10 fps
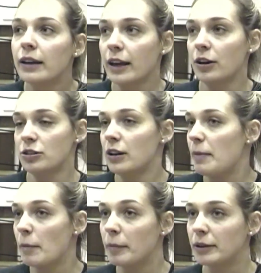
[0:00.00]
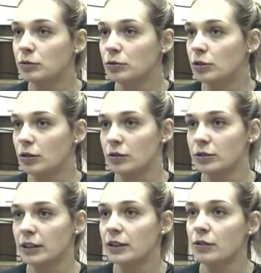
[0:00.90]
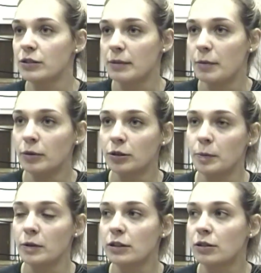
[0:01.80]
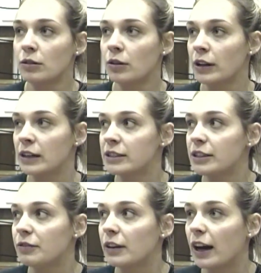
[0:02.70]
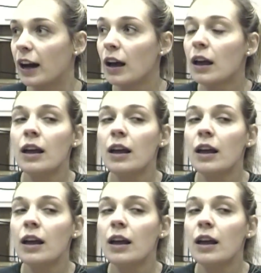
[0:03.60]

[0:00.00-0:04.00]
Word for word: e oggi l'abbiamo battuto nonostante noi siamo molto più indietro loro in classifica,